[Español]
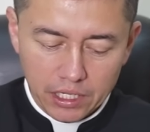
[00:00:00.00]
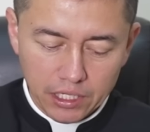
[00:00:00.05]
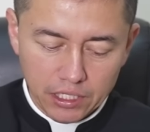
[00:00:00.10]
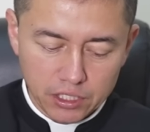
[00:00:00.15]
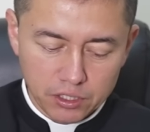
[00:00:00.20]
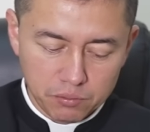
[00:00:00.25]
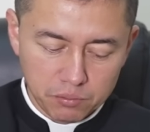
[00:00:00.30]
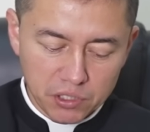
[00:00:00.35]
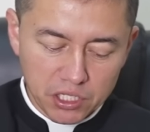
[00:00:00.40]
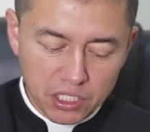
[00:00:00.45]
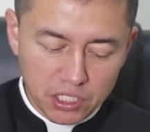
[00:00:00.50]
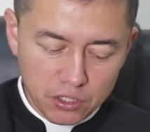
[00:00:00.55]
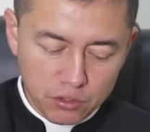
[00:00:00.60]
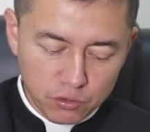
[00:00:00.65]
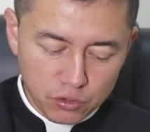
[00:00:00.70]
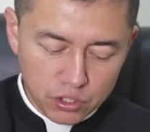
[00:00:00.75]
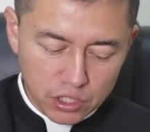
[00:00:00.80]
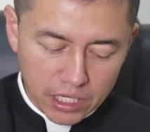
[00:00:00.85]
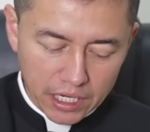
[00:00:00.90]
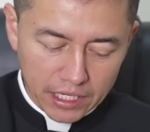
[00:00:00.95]

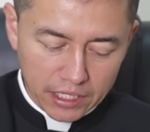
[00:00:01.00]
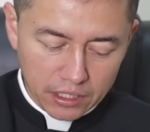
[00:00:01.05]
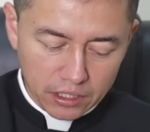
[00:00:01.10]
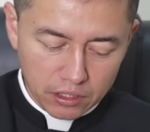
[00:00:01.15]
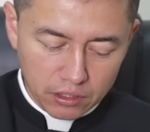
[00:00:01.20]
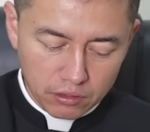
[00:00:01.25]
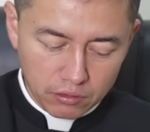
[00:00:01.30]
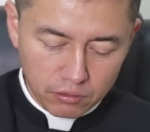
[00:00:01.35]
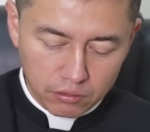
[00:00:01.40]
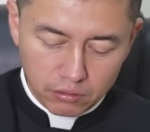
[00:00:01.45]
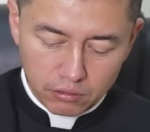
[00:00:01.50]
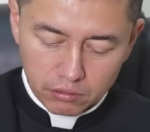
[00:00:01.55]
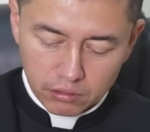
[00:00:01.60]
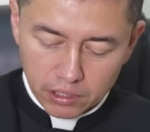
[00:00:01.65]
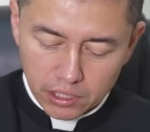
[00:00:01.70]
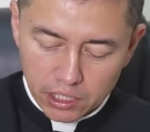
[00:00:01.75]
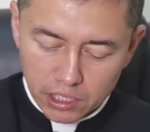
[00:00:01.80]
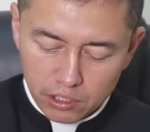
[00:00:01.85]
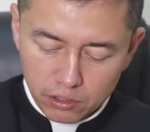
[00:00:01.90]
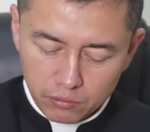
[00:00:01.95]
Espíritu Santo,
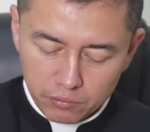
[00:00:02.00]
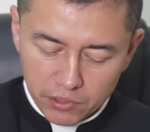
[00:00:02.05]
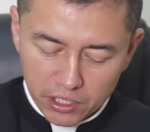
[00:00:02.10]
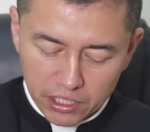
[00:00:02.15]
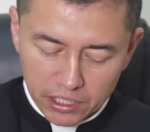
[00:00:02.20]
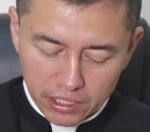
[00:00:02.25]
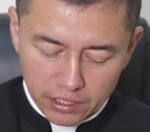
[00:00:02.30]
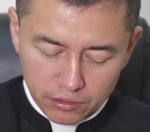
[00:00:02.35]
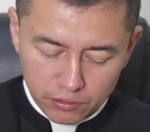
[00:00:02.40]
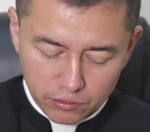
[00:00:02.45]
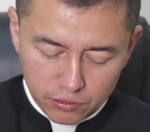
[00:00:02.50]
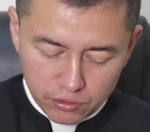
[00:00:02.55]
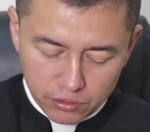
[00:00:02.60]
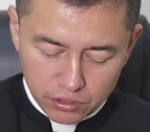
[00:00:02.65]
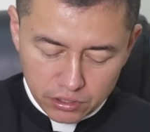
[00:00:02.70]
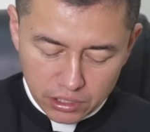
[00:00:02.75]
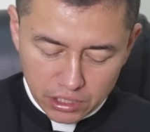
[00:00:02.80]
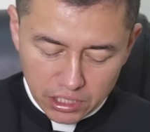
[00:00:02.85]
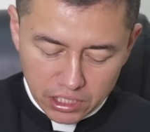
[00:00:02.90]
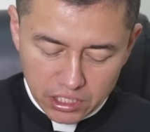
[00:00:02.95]

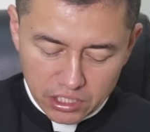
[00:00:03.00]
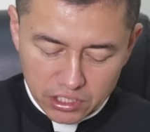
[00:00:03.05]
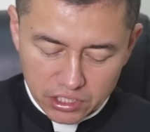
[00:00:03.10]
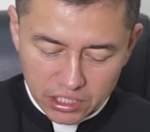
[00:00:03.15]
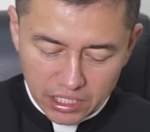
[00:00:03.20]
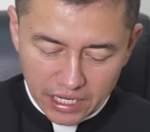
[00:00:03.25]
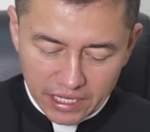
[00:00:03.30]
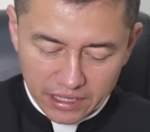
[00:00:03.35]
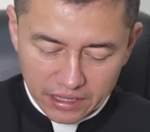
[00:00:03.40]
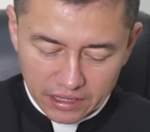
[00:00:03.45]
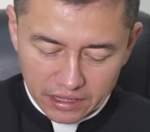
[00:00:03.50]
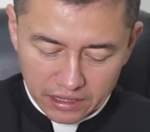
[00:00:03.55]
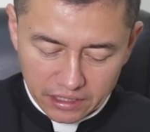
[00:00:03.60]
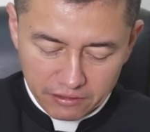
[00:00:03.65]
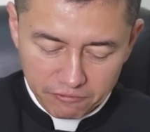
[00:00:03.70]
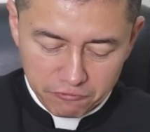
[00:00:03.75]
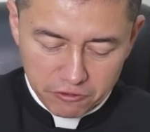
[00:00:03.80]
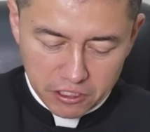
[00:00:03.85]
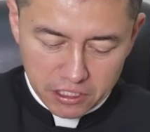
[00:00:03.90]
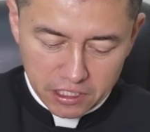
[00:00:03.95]
ilumínanos y
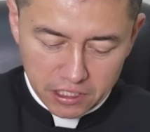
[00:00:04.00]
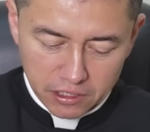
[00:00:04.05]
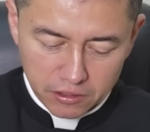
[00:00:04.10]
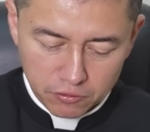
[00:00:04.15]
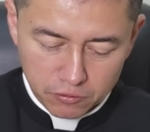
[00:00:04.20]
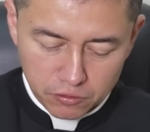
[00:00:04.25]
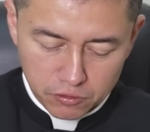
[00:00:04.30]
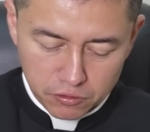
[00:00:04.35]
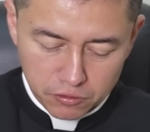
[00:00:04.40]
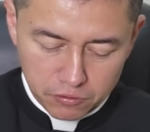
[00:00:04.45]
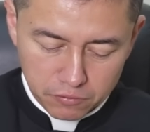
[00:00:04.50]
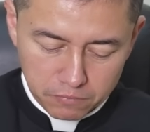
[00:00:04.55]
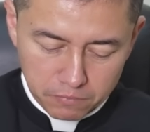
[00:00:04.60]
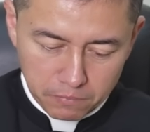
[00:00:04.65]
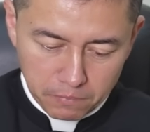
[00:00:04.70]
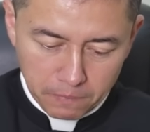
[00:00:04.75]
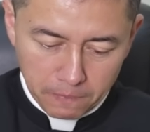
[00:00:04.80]
santifícanos.